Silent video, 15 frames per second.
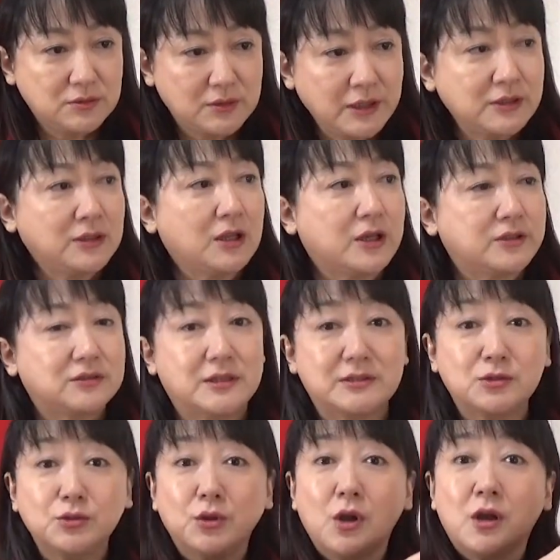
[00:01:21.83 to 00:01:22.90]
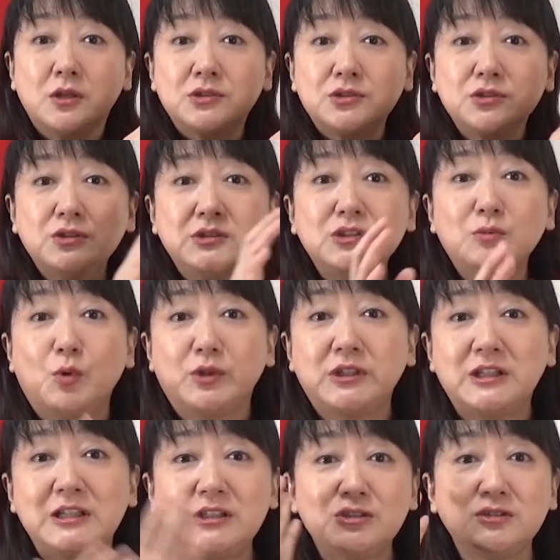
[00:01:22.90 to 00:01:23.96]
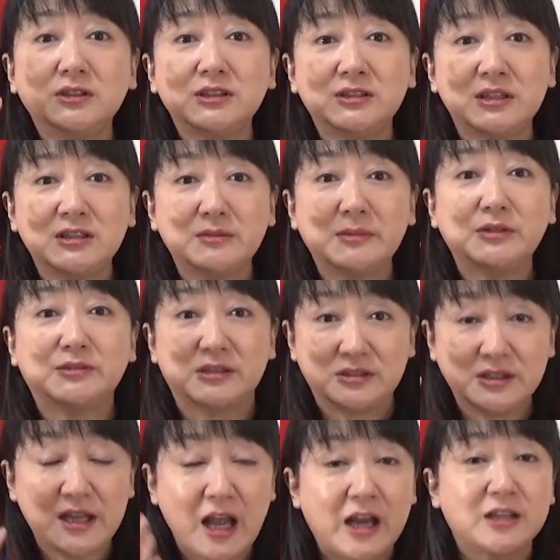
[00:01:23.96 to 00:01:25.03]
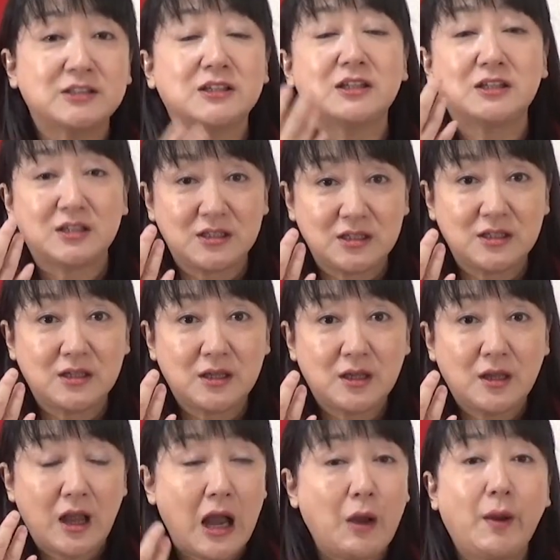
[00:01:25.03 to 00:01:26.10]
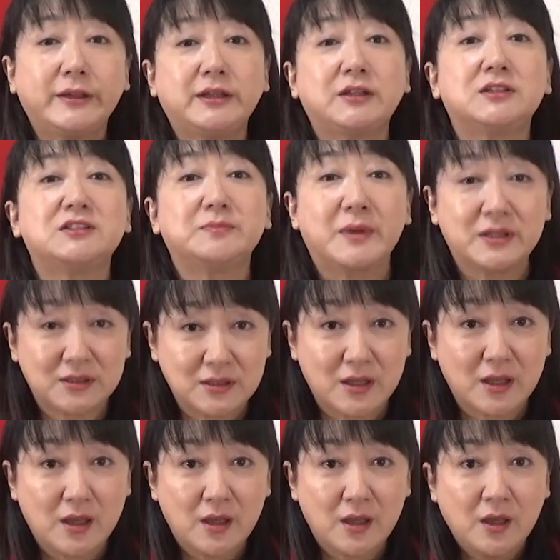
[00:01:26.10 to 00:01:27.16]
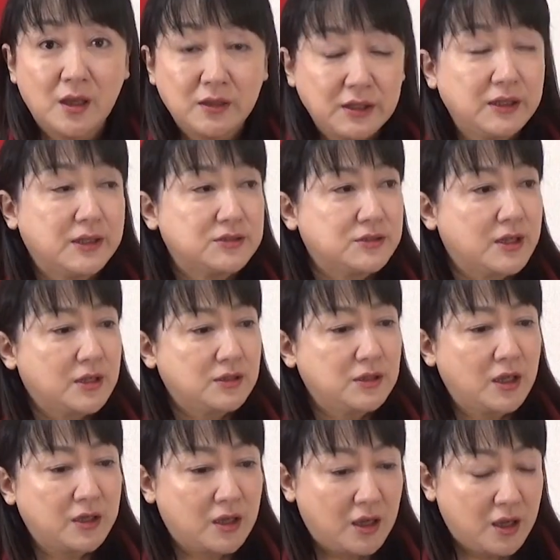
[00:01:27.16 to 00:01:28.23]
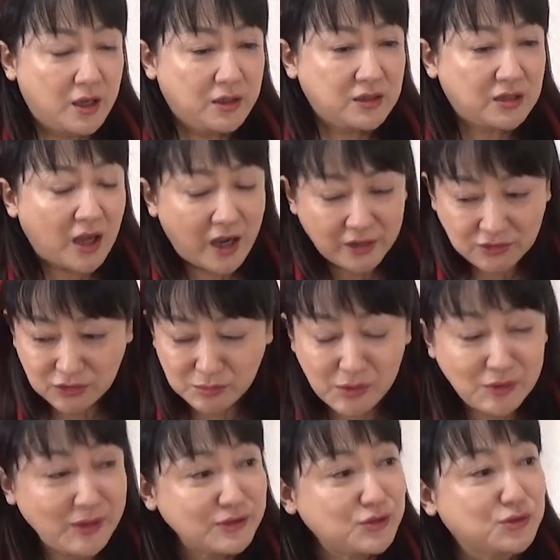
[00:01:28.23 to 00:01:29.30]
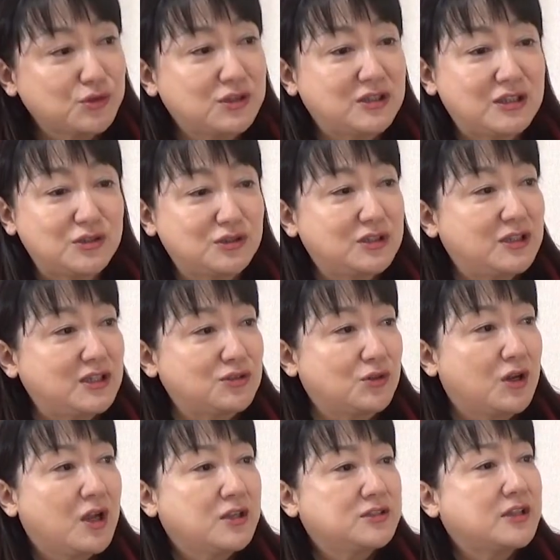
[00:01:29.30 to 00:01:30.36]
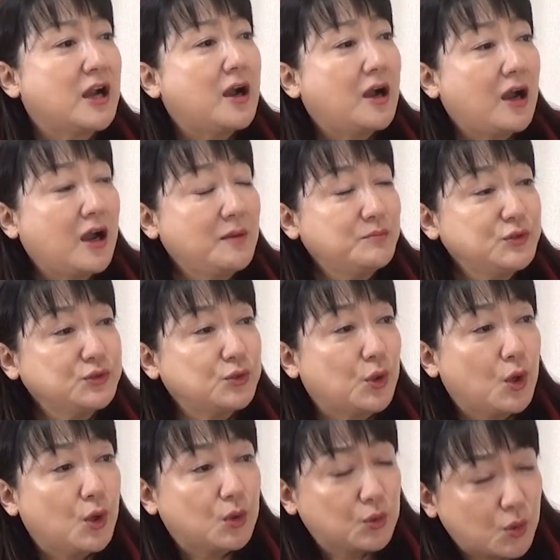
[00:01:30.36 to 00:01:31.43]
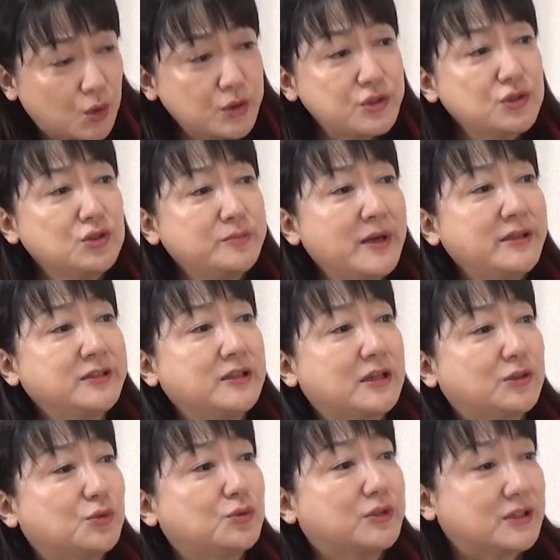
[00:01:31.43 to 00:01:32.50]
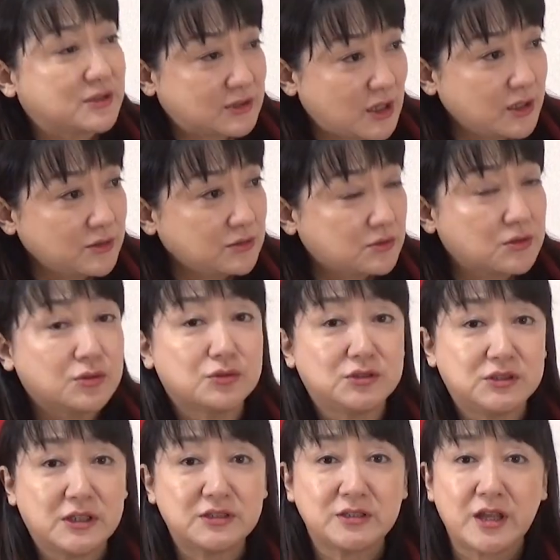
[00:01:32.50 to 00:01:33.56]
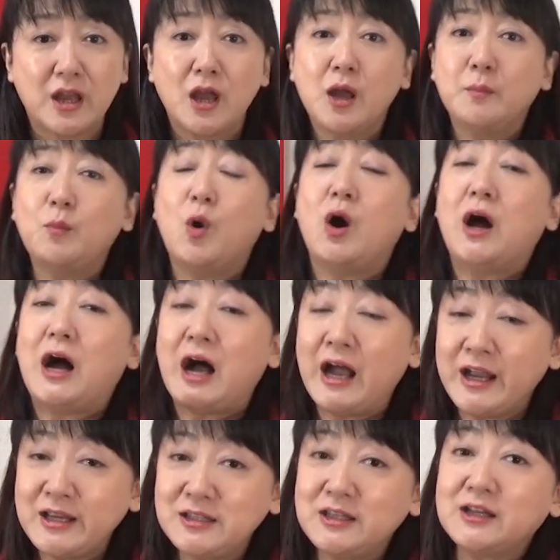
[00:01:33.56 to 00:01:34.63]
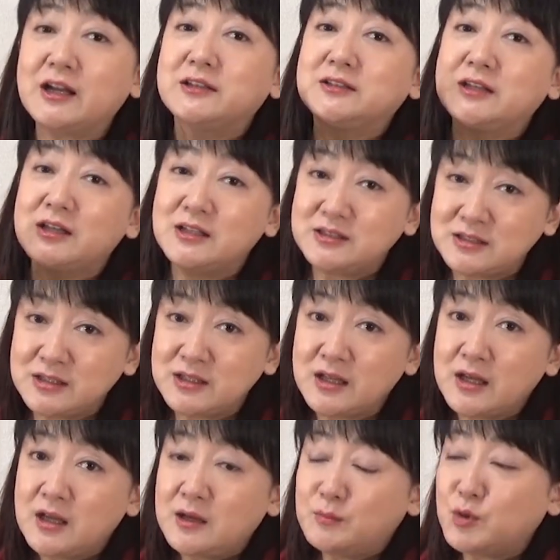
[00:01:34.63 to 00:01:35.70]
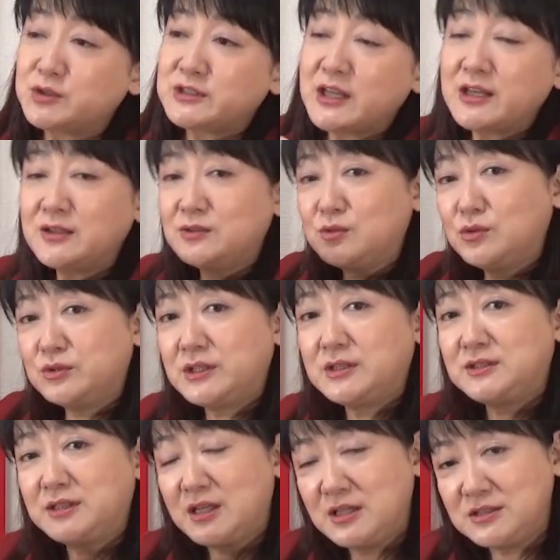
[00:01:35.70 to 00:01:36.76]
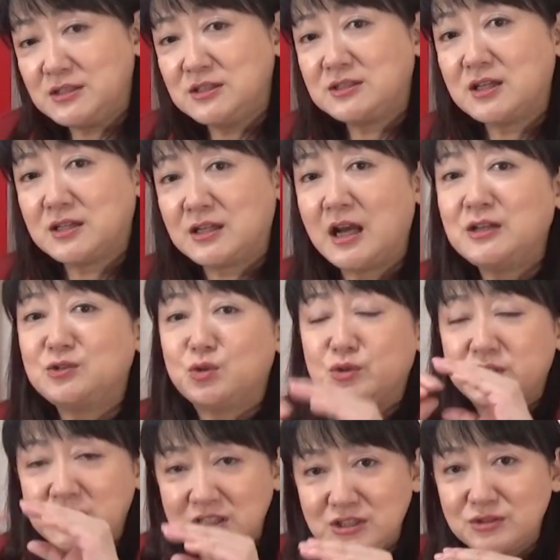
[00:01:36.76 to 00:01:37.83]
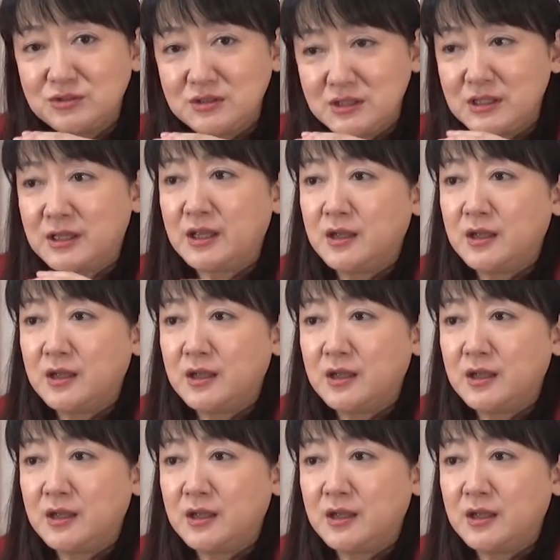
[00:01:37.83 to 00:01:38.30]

だったらってその数字を基準にしてしまうんですね反射的に慌ててしまってでですねいやいや100万はちょっと引きすぎでしょじゃあ半分の50万ならどうですかというふうにですねもう相手が提示もう先行で提示した額を基準に、